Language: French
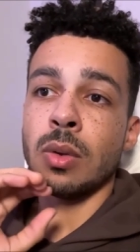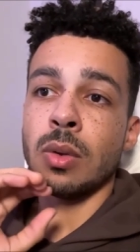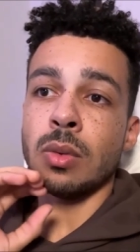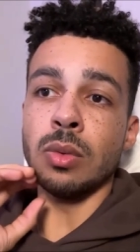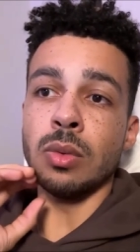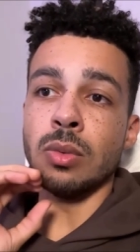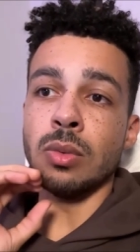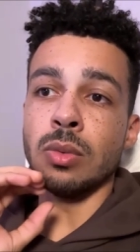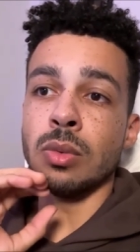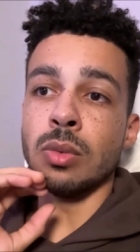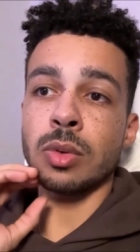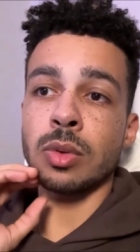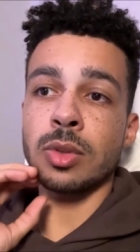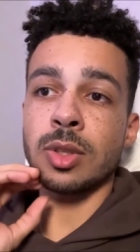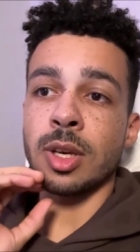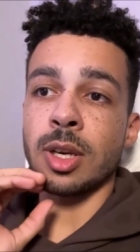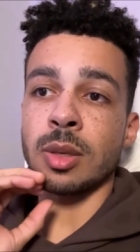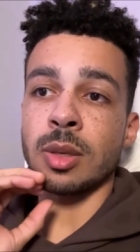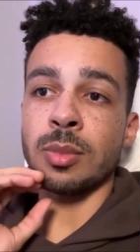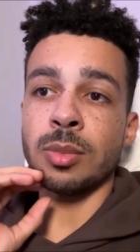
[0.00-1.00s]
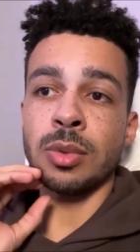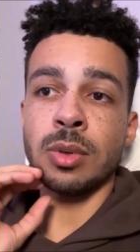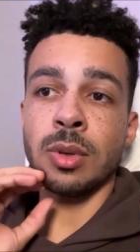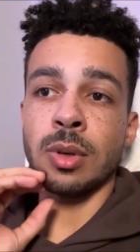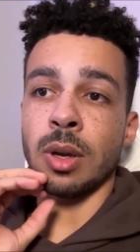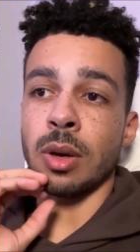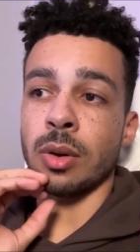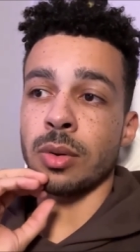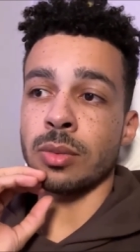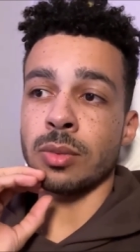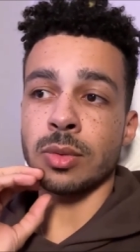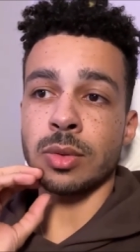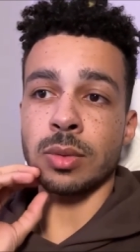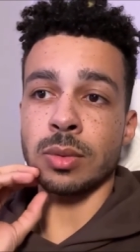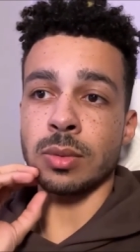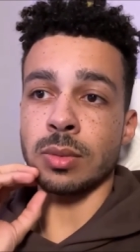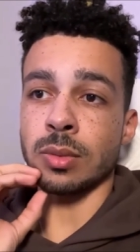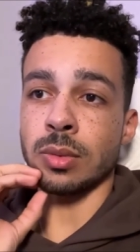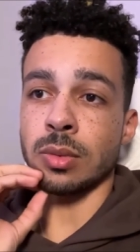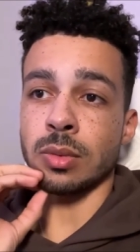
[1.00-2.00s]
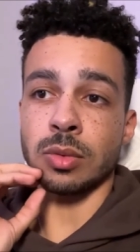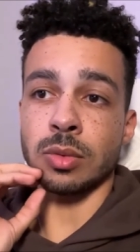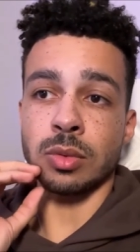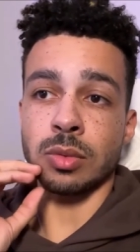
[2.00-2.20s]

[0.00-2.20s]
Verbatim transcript: de nounours Haribo alors qu'on sent que